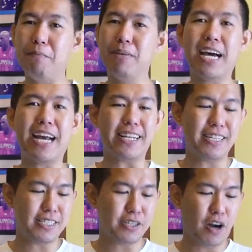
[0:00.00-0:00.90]
menarik di
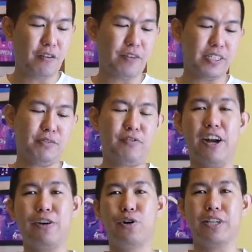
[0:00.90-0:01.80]
Eastern Conference
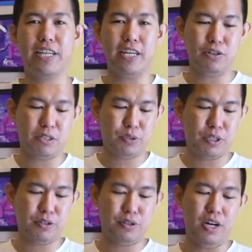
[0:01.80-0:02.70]
front courtnya gue
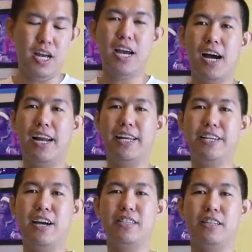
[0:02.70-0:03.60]
sebutin dulu ada
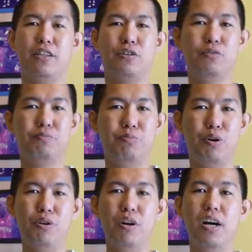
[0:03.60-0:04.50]
Giannis
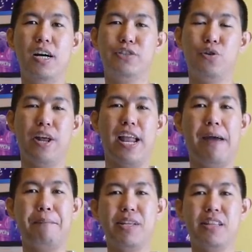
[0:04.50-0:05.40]
Antetokounmpo, Joel
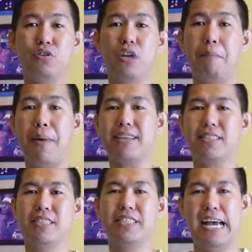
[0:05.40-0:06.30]
Embiid dan juga
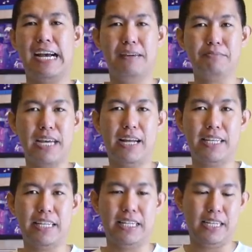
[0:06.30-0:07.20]
Pascal Siakam saat
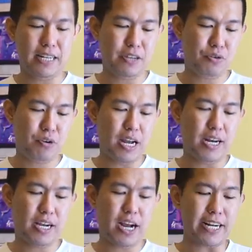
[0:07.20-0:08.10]
ini dan juga ada
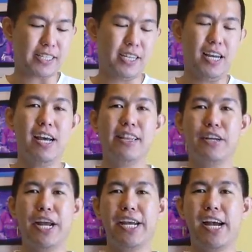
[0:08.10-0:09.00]
guardsnya
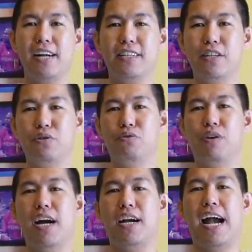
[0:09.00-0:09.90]
Trey Young dan
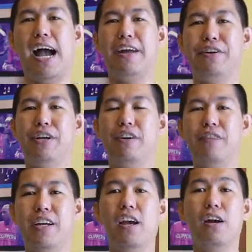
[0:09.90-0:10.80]
juga Kyrie
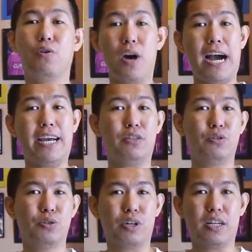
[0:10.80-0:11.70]
Irving. Gue kaget
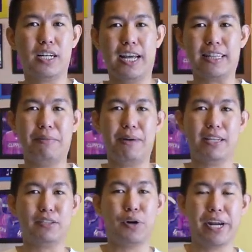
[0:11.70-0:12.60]
jujur lihat
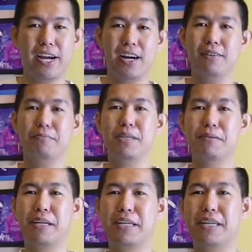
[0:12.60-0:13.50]
nama Trey Young bisa
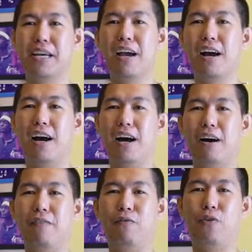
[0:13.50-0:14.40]
menjadi uh,
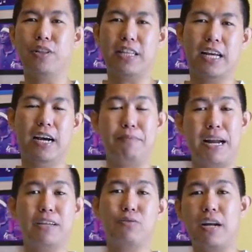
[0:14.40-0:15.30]
vote uh,
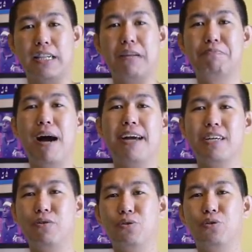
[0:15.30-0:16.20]
peraih suara
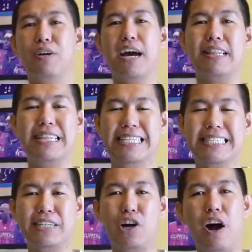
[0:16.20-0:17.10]
terbanyak untuk guard di
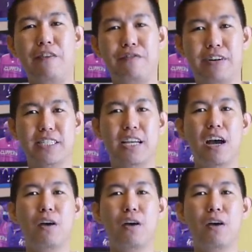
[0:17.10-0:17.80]
Eastern Conference.